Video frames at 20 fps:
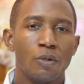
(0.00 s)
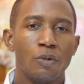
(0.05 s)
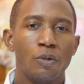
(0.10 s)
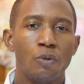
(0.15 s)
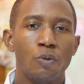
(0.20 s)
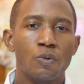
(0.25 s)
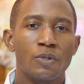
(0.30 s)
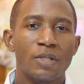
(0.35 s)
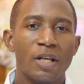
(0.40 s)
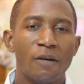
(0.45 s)

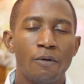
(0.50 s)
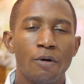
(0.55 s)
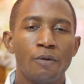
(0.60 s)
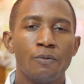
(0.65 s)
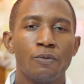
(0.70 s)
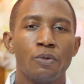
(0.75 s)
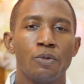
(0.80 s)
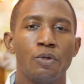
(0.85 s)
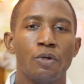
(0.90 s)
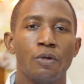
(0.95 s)
Nous avons
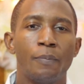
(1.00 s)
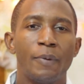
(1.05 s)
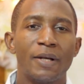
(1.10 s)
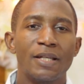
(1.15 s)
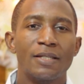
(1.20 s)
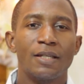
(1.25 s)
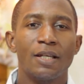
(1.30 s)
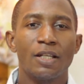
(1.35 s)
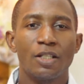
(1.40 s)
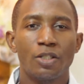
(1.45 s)
vu deux
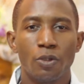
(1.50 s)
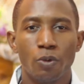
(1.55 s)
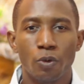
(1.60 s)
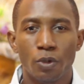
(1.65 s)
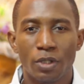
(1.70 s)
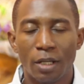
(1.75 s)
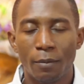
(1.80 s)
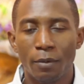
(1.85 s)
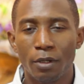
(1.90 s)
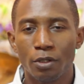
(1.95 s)
passages, et
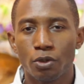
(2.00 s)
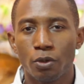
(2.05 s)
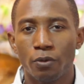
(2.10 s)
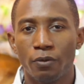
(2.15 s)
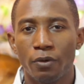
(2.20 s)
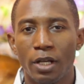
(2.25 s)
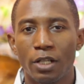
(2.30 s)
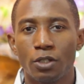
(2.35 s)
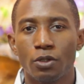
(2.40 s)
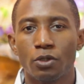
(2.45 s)
notamment je
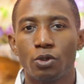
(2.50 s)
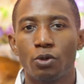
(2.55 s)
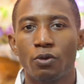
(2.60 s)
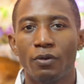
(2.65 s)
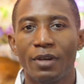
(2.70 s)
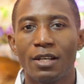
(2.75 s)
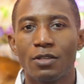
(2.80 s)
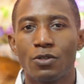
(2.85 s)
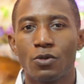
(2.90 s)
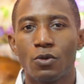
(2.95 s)
vais, je
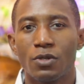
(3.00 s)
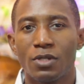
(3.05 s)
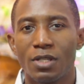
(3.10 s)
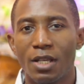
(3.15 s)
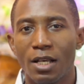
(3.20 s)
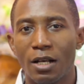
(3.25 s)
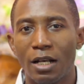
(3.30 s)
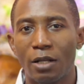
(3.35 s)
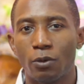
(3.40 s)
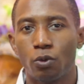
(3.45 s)
vais
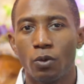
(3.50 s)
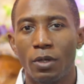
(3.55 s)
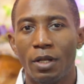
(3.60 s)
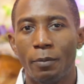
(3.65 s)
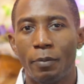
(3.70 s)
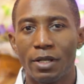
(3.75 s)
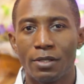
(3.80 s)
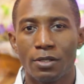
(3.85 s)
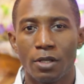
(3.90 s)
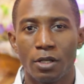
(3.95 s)
associer à tous les
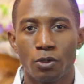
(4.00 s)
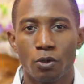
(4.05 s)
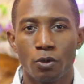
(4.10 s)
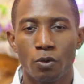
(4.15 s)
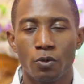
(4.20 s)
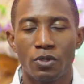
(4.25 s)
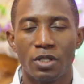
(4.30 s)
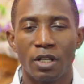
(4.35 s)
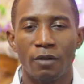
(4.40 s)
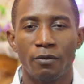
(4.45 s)
passages que
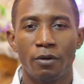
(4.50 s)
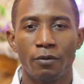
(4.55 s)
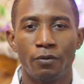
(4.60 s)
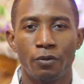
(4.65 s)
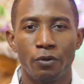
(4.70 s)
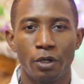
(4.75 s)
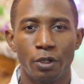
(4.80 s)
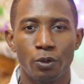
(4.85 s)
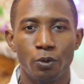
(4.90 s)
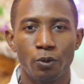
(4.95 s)
nous avons
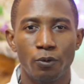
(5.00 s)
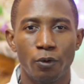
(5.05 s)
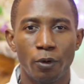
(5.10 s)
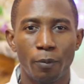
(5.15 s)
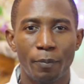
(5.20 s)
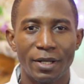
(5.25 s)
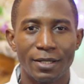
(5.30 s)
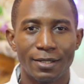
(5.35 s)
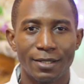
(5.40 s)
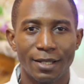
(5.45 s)
vu un nouveau
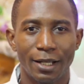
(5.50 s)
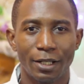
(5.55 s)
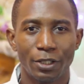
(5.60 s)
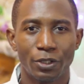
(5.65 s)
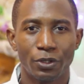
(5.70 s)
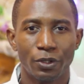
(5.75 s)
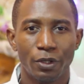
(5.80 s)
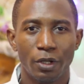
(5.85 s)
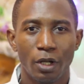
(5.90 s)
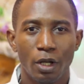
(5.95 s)

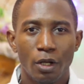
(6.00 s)
passage,